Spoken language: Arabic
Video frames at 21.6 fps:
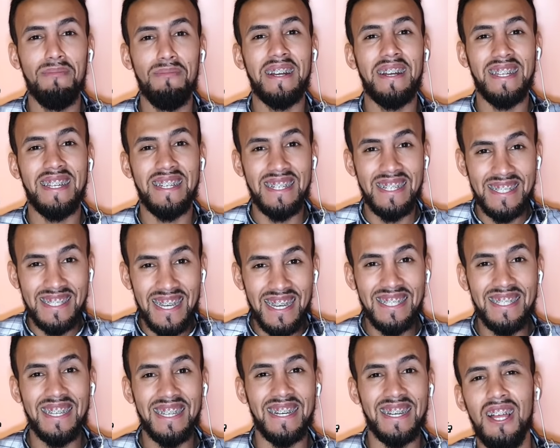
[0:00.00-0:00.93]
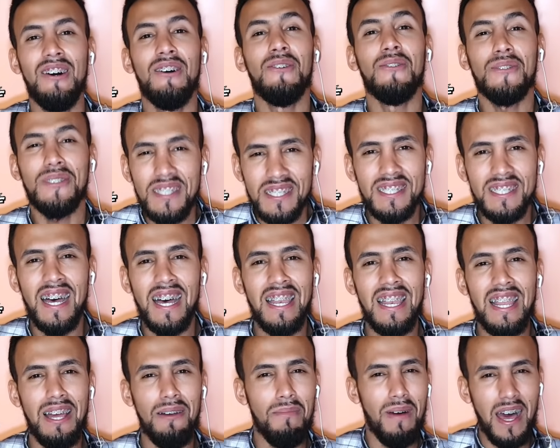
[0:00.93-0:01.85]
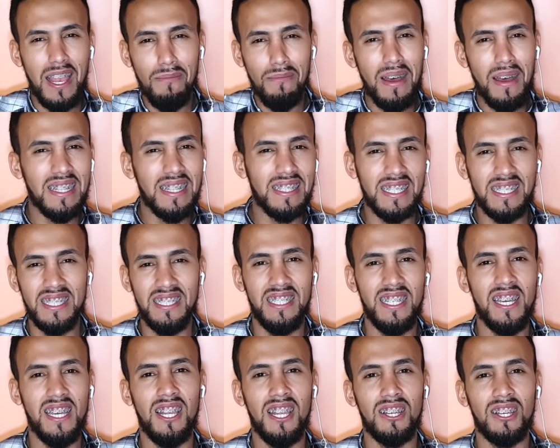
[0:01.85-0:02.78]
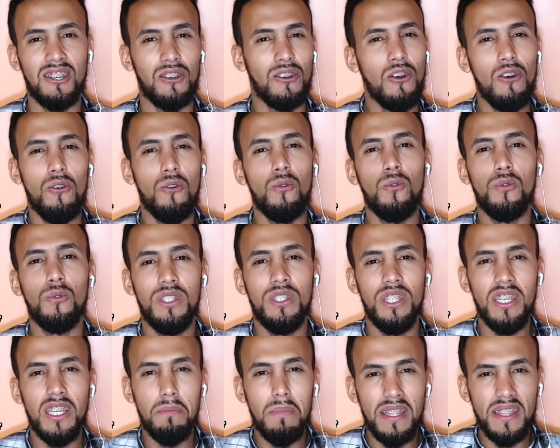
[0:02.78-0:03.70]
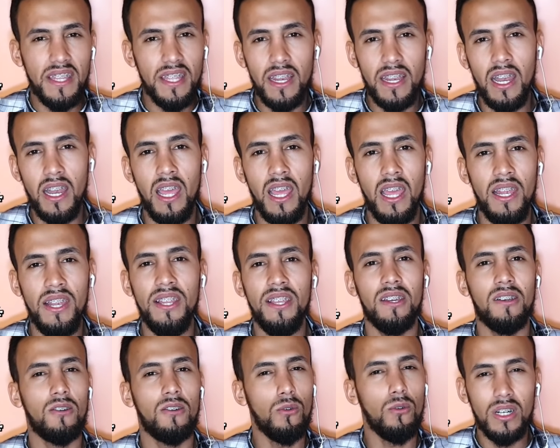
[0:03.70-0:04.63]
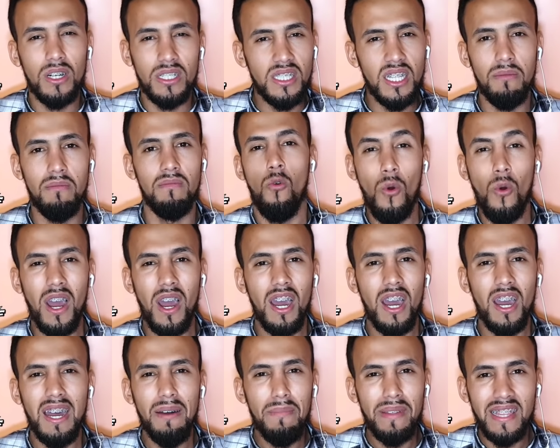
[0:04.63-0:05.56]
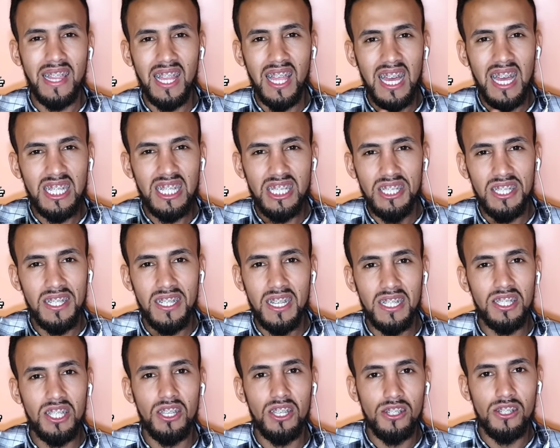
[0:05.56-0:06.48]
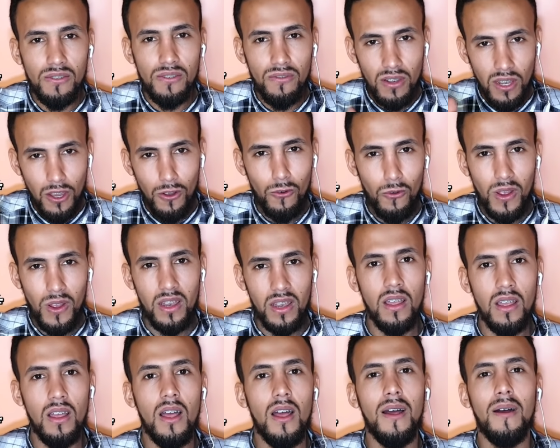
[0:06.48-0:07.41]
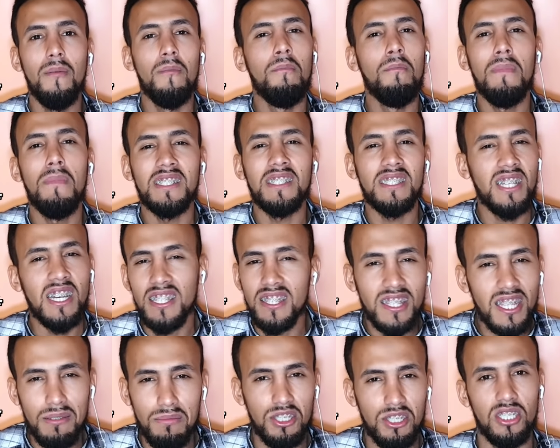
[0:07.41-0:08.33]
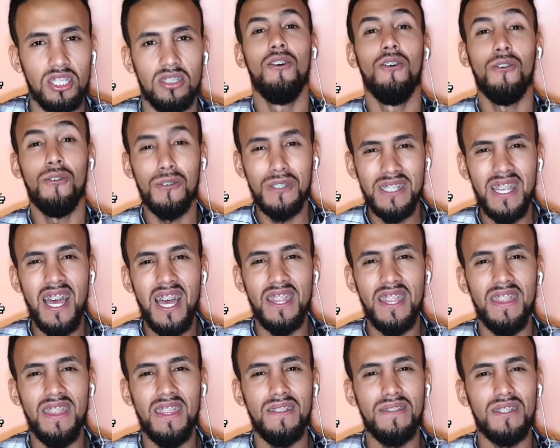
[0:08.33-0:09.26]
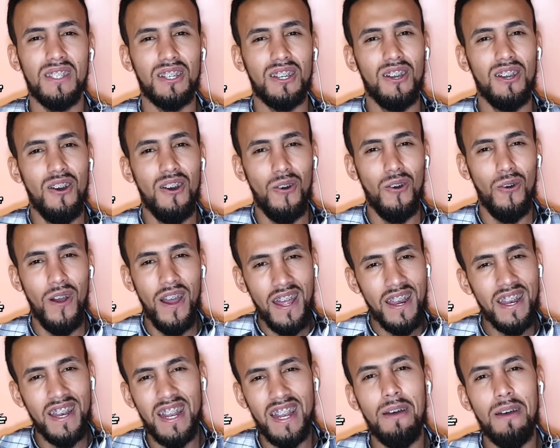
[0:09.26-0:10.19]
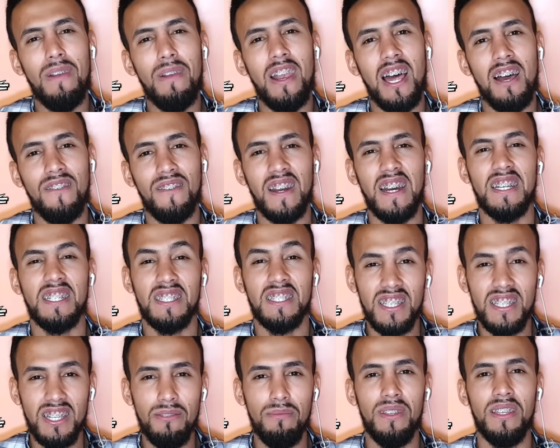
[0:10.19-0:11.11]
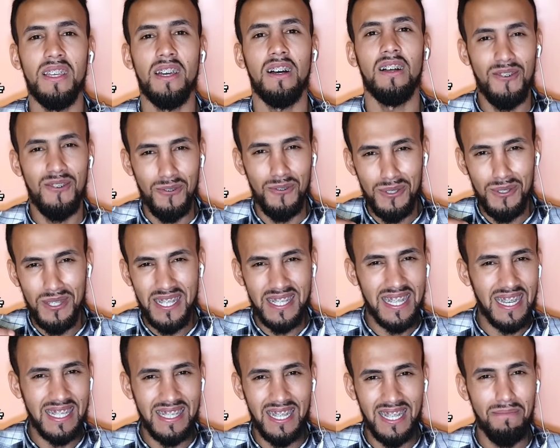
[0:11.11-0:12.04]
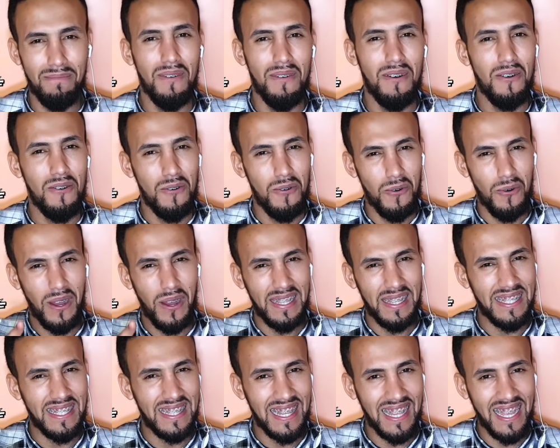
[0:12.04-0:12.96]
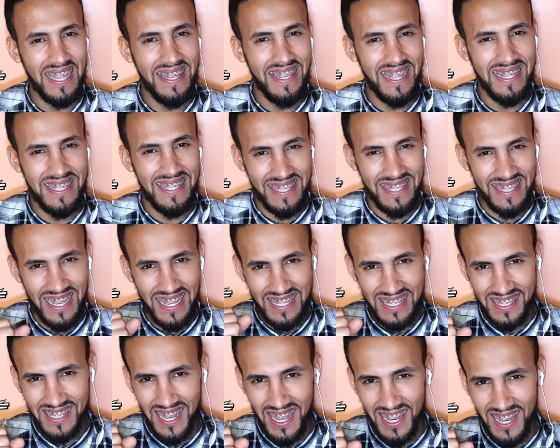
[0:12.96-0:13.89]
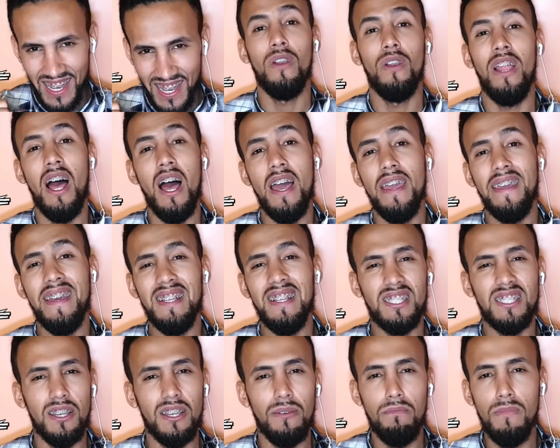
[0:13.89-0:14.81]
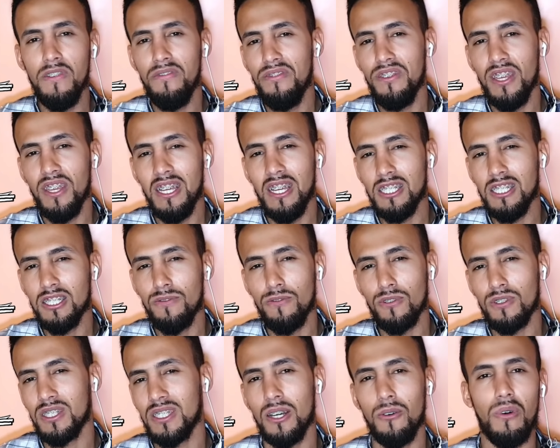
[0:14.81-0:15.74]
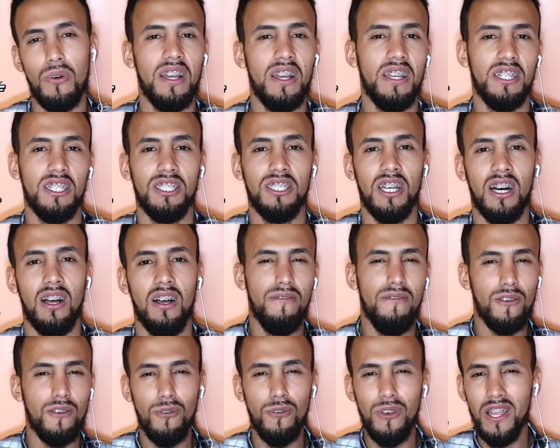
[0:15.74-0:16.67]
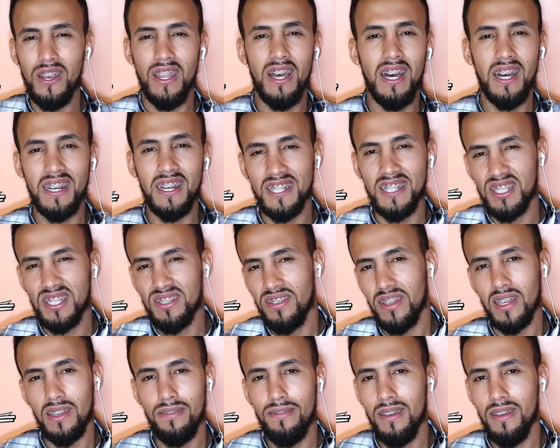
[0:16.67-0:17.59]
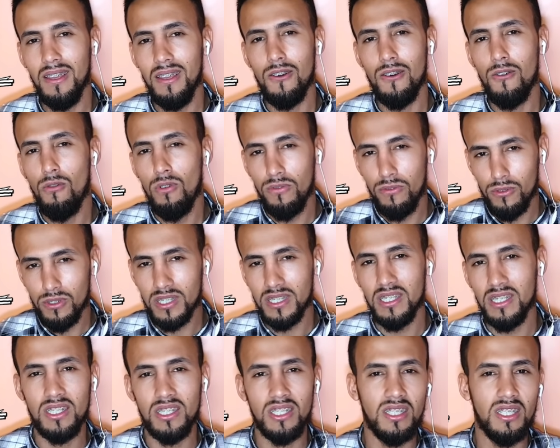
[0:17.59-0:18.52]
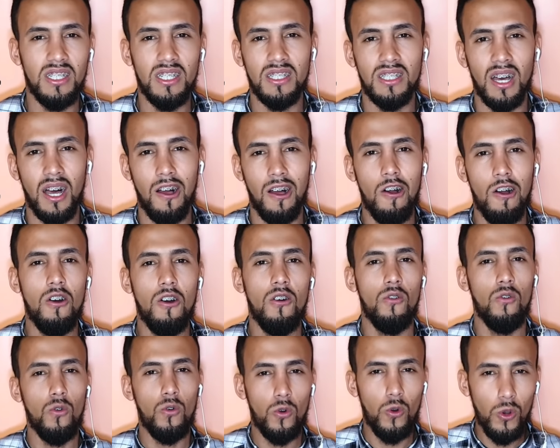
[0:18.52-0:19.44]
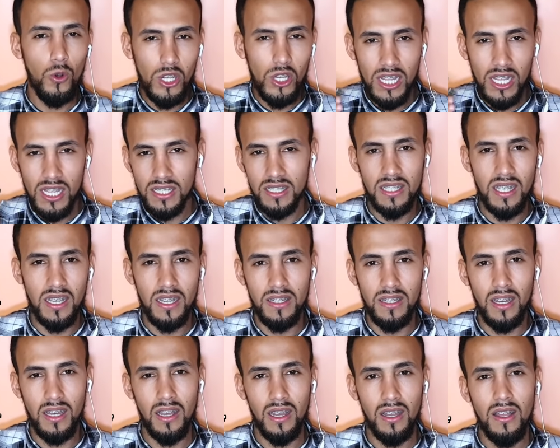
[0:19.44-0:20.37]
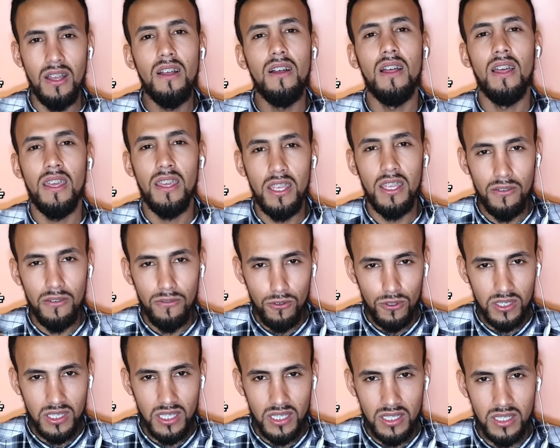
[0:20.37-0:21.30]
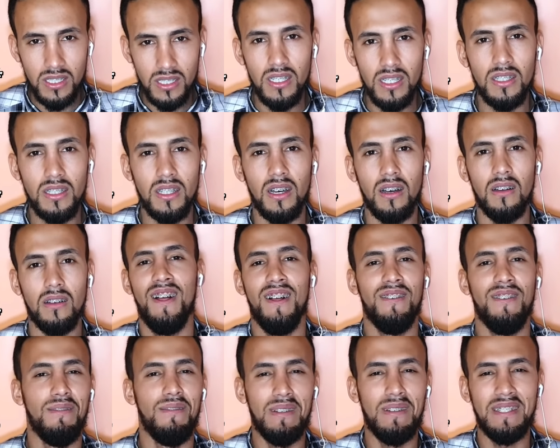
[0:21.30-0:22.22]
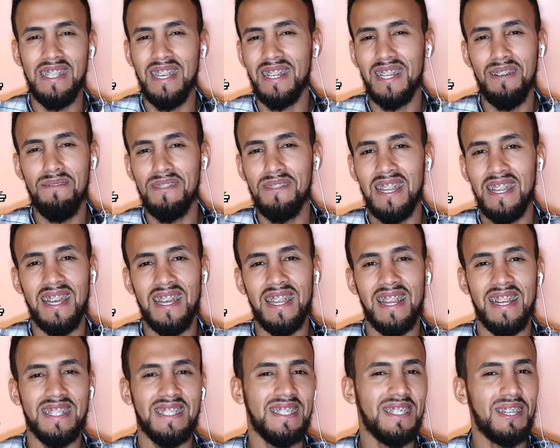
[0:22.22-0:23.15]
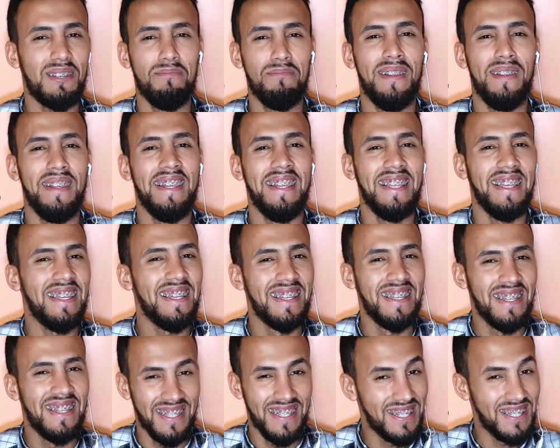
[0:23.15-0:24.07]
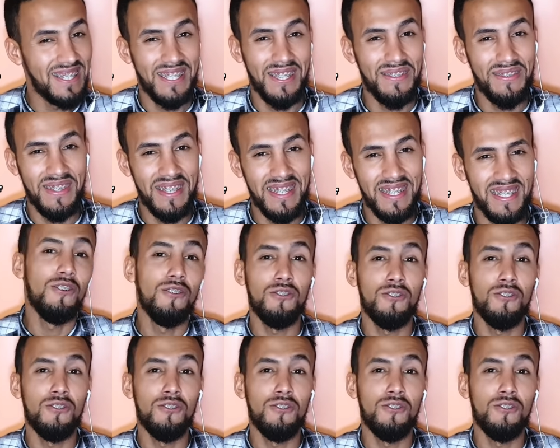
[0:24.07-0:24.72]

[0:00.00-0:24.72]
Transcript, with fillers: ما كنتظر وتصالح مع الماضي ديالك وديما دير اللي عليك وخدم واخا ما تلقاش النتيجه في الاول ما تحطمش وساعد نفسك وحررها من الافكار السلبيه وزيد خدم وغادي تلقى النتيجه ان شاء الله والحياه ما فيهاش فرصه واحده فكل نهار كتفيق فيه هو فرصه جديده وكل سنه هي فرصه جديده فما تحكمش على راسك باللي سي فيني